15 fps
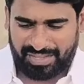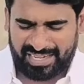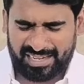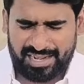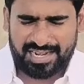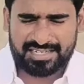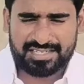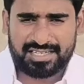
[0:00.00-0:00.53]

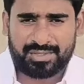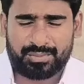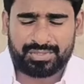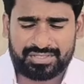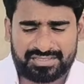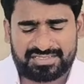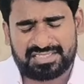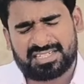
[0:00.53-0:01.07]
வரலாற்றில்
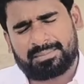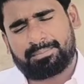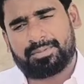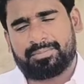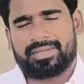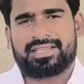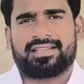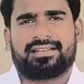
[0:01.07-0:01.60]
ஒரு
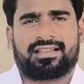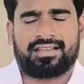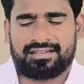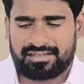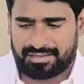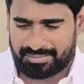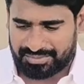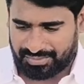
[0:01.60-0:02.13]
சிறப்பு மிக்க
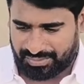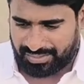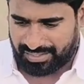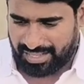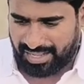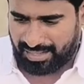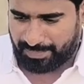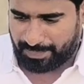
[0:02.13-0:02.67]
நாள்னு நம்ம
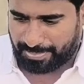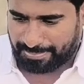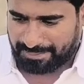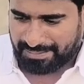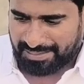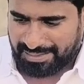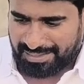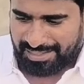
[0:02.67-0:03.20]
சொல்லலாம்
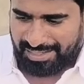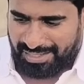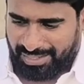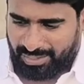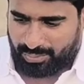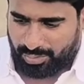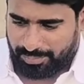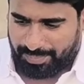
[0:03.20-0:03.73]

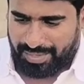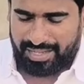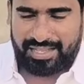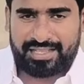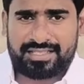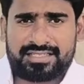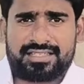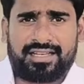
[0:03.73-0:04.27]
குறிப்பாக